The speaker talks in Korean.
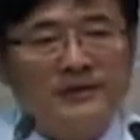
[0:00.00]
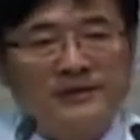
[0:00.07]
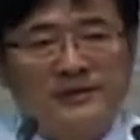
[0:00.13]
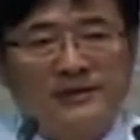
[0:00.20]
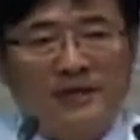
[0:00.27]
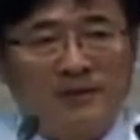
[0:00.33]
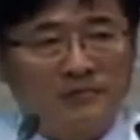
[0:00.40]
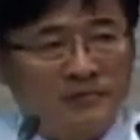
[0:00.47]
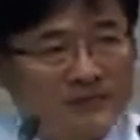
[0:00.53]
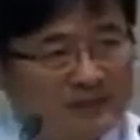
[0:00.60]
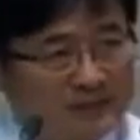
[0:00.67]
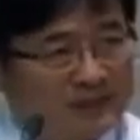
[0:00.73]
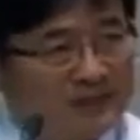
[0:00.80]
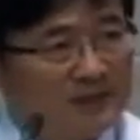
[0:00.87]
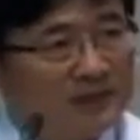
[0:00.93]
참
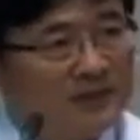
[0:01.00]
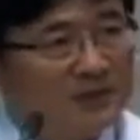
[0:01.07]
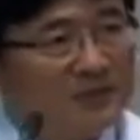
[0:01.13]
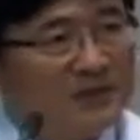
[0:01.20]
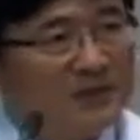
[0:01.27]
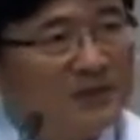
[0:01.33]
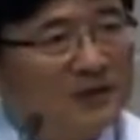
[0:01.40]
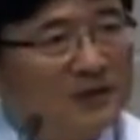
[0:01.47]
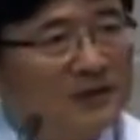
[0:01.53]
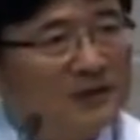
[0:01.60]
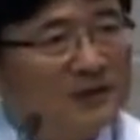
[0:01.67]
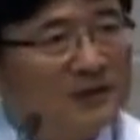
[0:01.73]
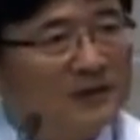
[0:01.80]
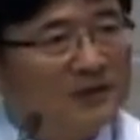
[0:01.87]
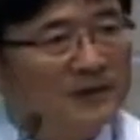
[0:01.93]
신앙입니다.
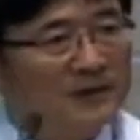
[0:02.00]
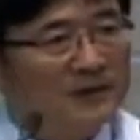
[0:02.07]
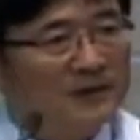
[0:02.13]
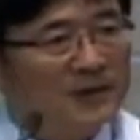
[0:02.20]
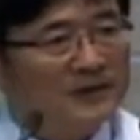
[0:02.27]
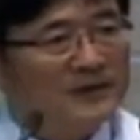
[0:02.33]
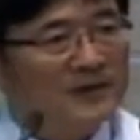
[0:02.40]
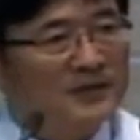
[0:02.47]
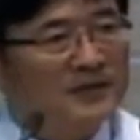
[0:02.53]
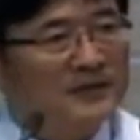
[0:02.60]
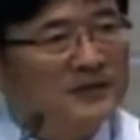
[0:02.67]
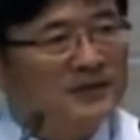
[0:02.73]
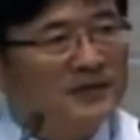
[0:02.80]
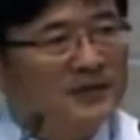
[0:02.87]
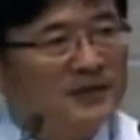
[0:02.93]
알찬
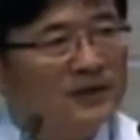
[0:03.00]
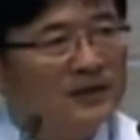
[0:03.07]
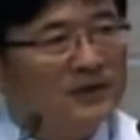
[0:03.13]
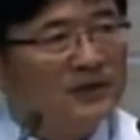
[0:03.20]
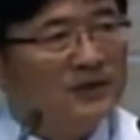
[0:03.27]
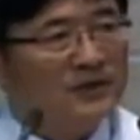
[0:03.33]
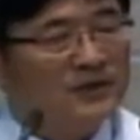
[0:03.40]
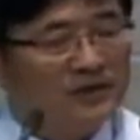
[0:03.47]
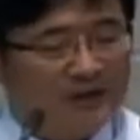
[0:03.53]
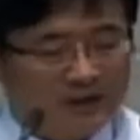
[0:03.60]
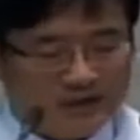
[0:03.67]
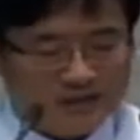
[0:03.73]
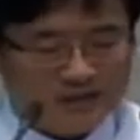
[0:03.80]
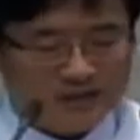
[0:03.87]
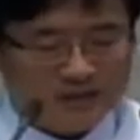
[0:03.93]
신앙,
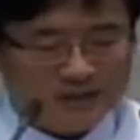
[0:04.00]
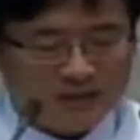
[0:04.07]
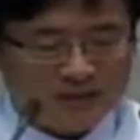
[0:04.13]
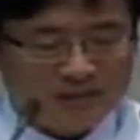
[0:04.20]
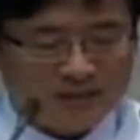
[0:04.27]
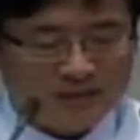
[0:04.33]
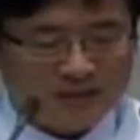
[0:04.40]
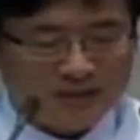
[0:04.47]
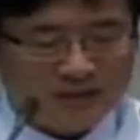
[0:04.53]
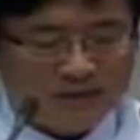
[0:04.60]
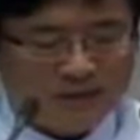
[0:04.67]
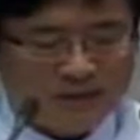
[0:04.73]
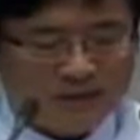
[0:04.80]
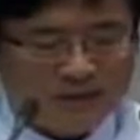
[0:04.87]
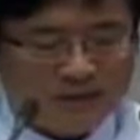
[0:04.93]
건강한 신앙입니다.
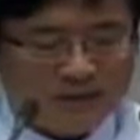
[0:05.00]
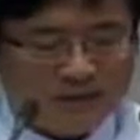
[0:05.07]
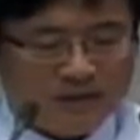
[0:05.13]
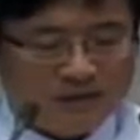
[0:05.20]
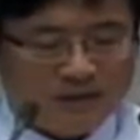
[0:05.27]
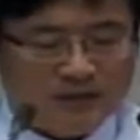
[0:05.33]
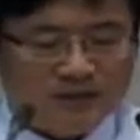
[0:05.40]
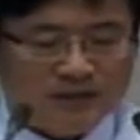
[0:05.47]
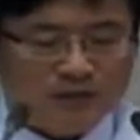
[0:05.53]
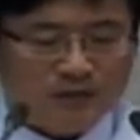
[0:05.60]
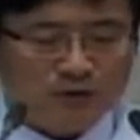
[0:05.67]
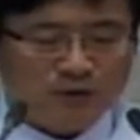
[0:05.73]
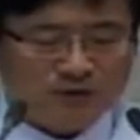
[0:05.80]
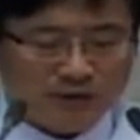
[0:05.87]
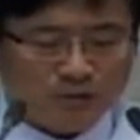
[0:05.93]

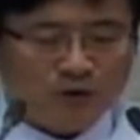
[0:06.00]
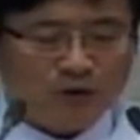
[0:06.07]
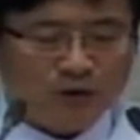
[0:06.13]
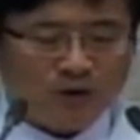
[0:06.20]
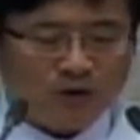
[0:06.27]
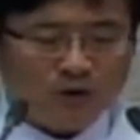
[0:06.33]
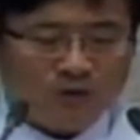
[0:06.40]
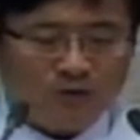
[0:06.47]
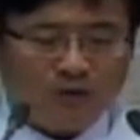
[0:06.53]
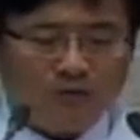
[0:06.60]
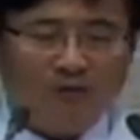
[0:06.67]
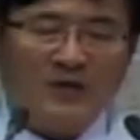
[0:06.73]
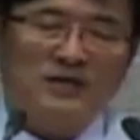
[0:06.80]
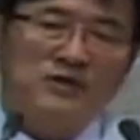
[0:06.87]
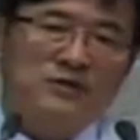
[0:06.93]
말씀을 사모하고
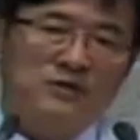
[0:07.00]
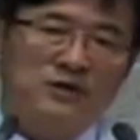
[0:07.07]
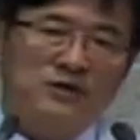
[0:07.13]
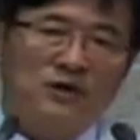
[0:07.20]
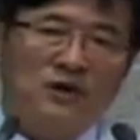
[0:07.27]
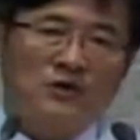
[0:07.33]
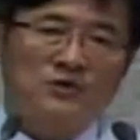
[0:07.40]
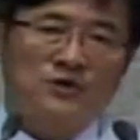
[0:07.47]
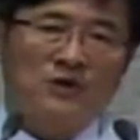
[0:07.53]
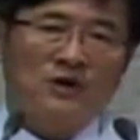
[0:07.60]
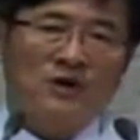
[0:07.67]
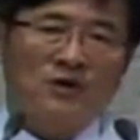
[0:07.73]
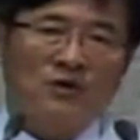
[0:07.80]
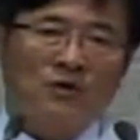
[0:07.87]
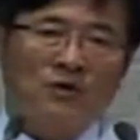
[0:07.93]
말씀을
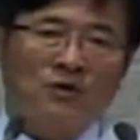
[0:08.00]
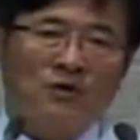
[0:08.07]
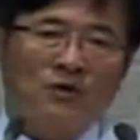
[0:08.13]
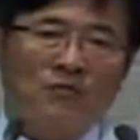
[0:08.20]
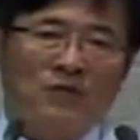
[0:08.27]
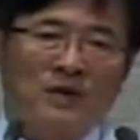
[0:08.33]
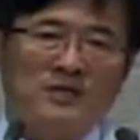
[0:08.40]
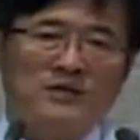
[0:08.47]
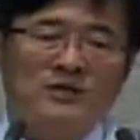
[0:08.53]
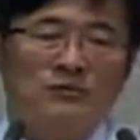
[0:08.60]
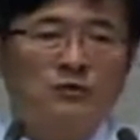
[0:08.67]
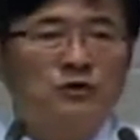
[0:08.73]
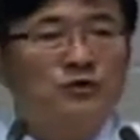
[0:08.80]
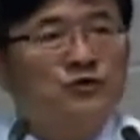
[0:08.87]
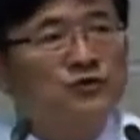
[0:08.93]
경청하고
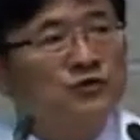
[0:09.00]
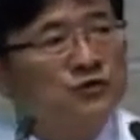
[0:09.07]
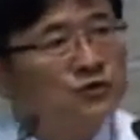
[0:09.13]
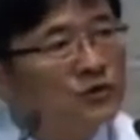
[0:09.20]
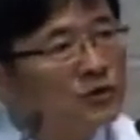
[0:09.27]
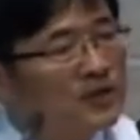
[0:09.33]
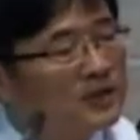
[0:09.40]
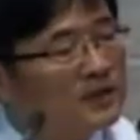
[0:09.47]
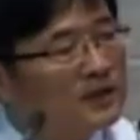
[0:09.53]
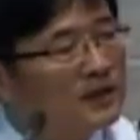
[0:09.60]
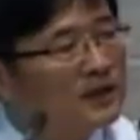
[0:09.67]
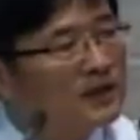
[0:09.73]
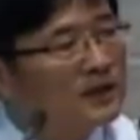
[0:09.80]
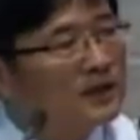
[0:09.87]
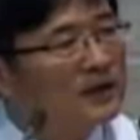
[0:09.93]
말씀을 순종할 때